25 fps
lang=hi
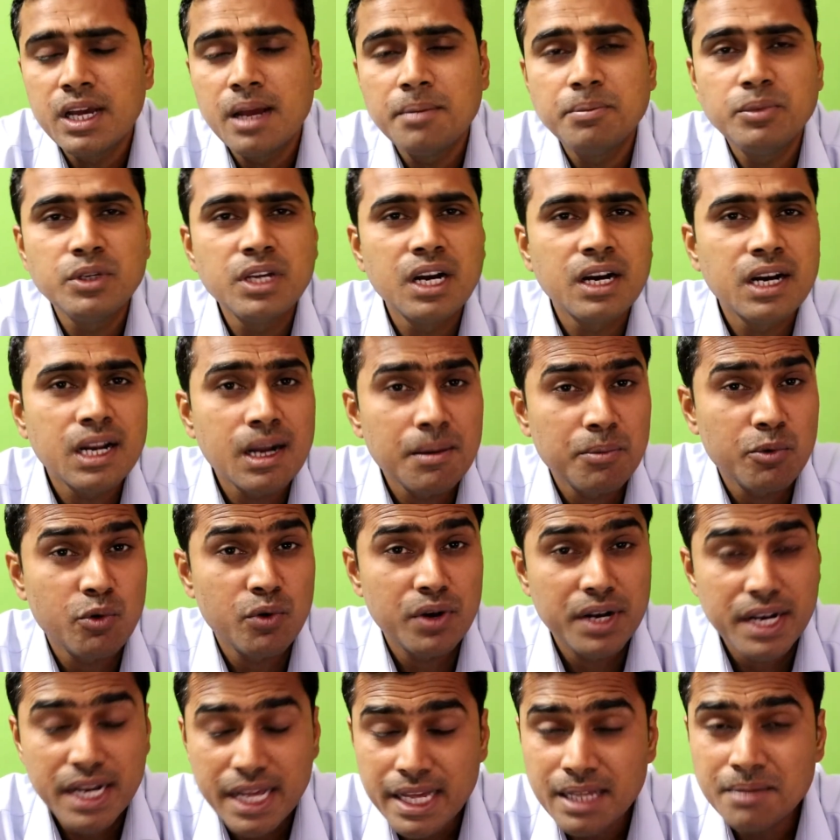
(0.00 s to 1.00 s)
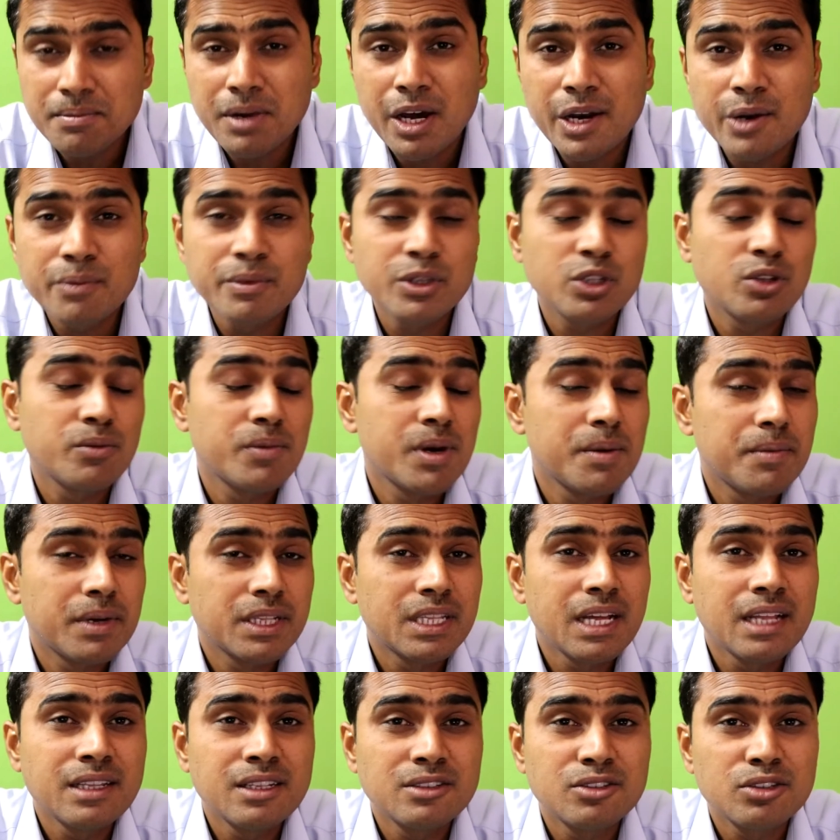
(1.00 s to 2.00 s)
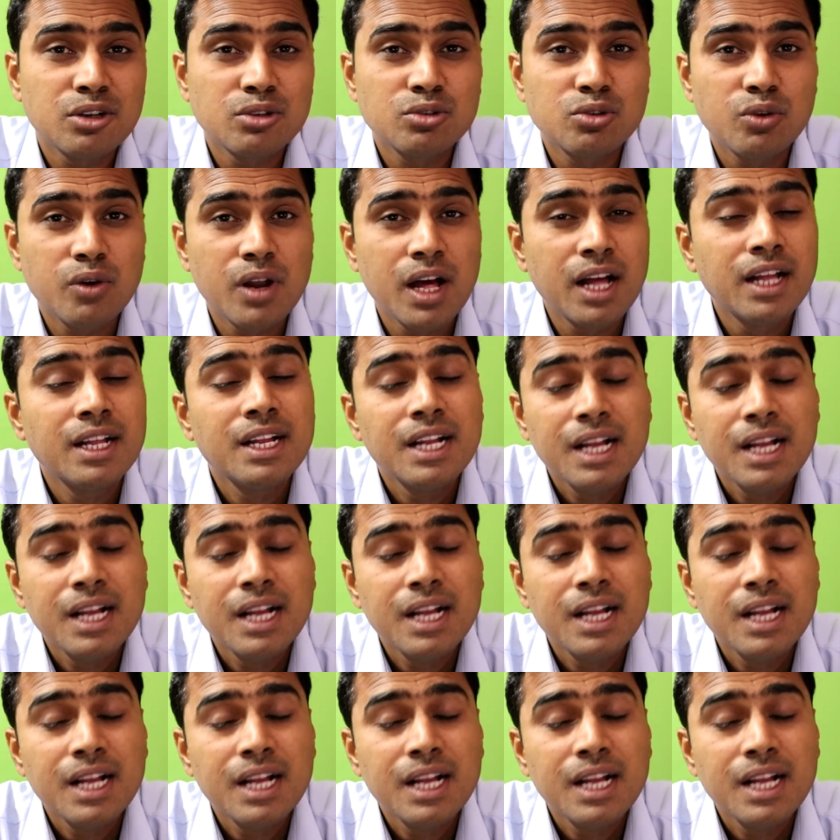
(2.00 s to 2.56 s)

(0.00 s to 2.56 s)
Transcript: पी अगर आपको नहीं मालूम है तो मैं बता देता हूँ थोड़ा